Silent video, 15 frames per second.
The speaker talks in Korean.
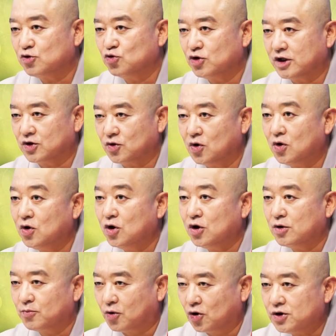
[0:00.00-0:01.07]
눈에도
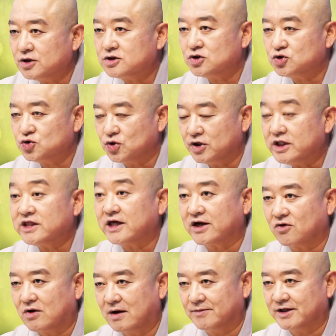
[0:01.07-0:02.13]
보여질
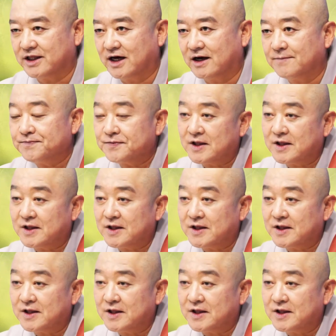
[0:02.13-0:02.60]
수있다고 합니다.